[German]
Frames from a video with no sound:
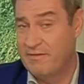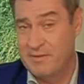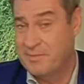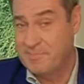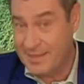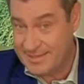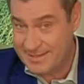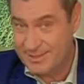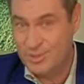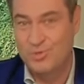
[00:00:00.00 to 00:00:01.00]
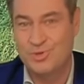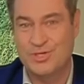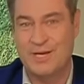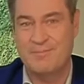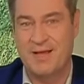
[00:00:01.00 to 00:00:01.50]
wir werden mit Masken einen
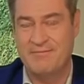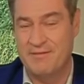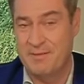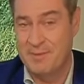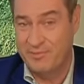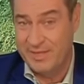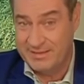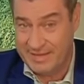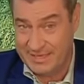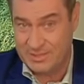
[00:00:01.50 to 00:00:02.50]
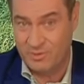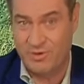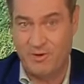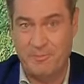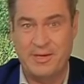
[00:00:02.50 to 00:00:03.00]
Schulstart machen, wir werden mit vielen
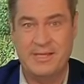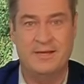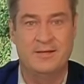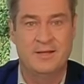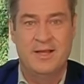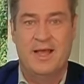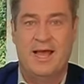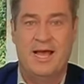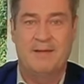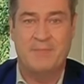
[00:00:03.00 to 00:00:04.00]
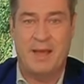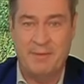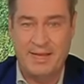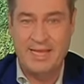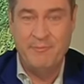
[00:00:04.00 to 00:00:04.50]
Testungen operieren. Ähm,
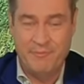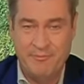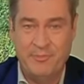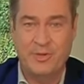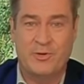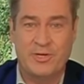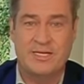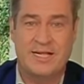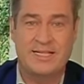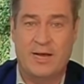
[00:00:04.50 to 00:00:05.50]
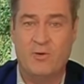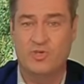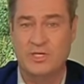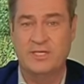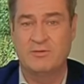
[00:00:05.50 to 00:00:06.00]
aber impfen bedeutet halt
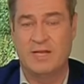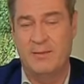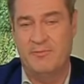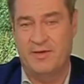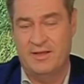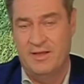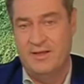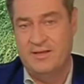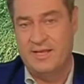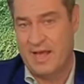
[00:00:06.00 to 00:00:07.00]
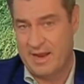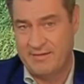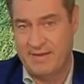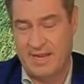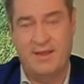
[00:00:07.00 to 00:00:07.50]
auch schlicht und einfach, die
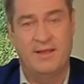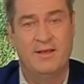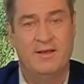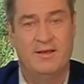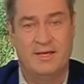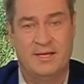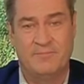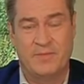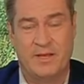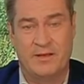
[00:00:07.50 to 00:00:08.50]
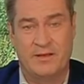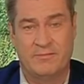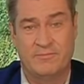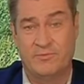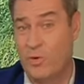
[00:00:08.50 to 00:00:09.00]
Quarantäne ähm,
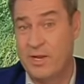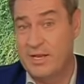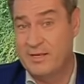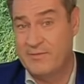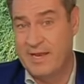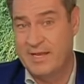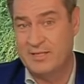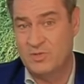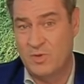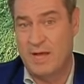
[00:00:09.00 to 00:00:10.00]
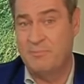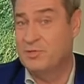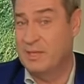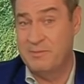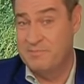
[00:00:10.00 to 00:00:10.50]
äh, äh, deutlich weniger zu haben
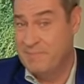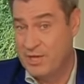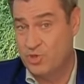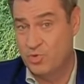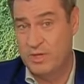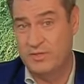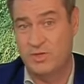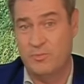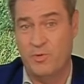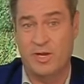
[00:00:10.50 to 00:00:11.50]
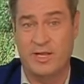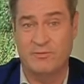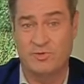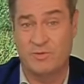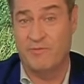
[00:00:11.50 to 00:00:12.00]
und damit mehr mhm. Schule zu
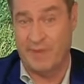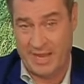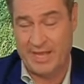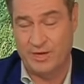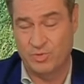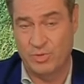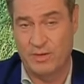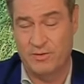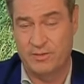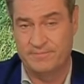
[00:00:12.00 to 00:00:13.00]
ermöglichen, und zwar freiere Schule auch.